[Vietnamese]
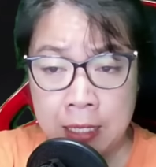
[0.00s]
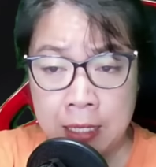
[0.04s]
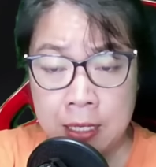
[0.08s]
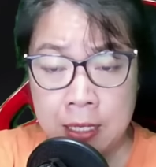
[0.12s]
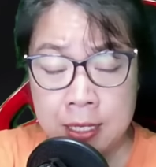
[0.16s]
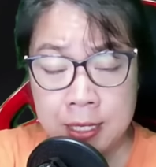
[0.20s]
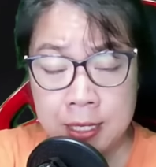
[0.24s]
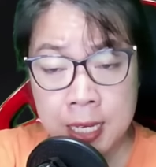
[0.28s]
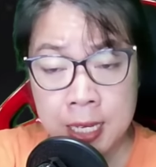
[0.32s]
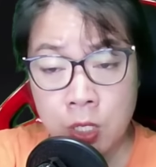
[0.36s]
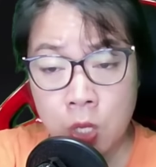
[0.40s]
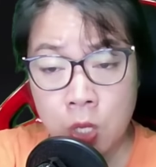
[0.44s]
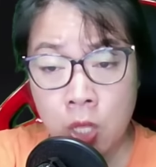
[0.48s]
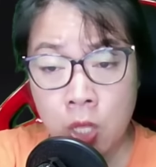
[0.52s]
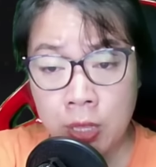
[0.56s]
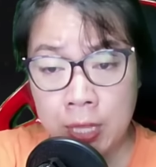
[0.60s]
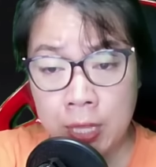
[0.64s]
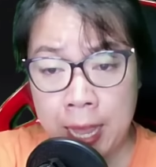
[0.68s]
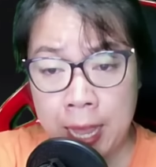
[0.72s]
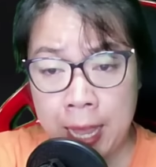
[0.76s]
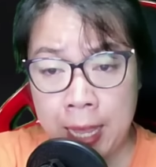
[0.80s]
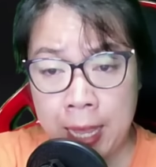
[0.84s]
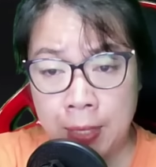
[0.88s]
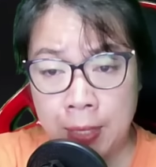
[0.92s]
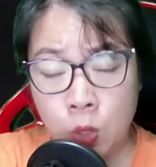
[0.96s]
rất có
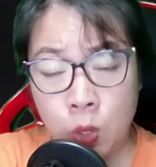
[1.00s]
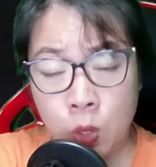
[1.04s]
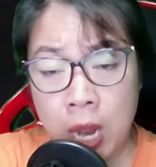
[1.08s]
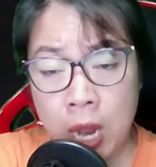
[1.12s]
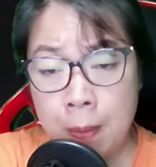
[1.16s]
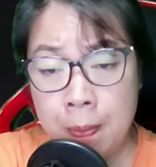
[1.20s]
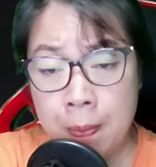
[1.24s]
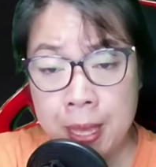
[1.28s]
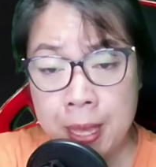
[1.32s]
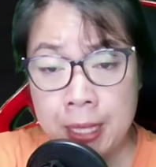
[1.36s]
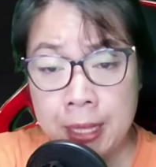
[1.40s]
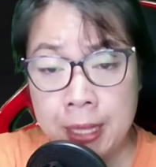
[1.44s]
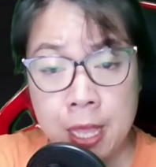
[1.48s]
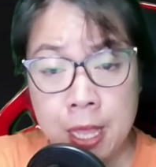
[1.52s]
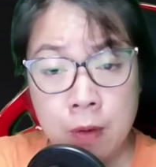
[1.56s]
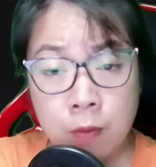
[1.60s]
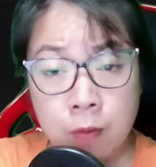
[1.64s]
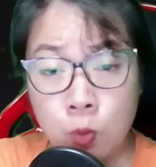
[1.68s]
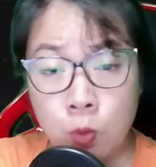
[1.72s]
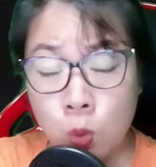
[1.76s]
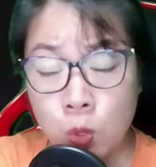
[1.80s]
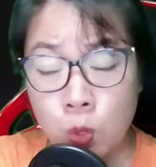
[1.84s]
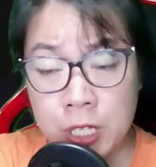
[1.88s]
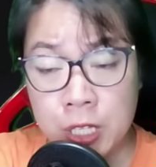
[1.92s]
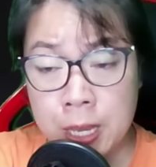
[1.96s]
thể tôi đã bị Thiên
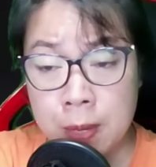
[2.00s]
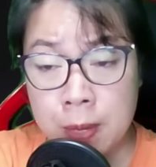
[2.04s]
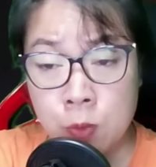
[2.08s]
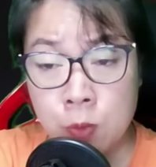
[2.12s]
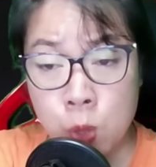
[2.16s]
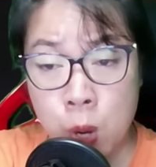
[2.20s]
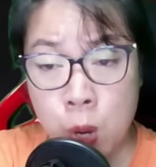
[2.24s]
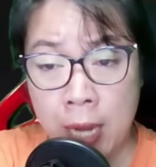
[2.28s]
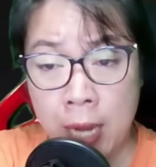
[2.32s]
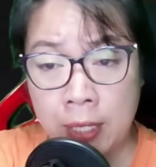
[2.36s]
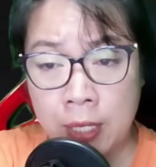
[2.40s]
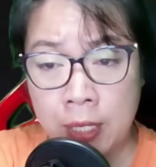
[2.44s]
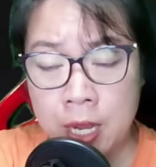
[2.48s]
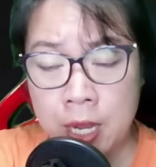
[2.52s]
Vũ chiếm đoạt.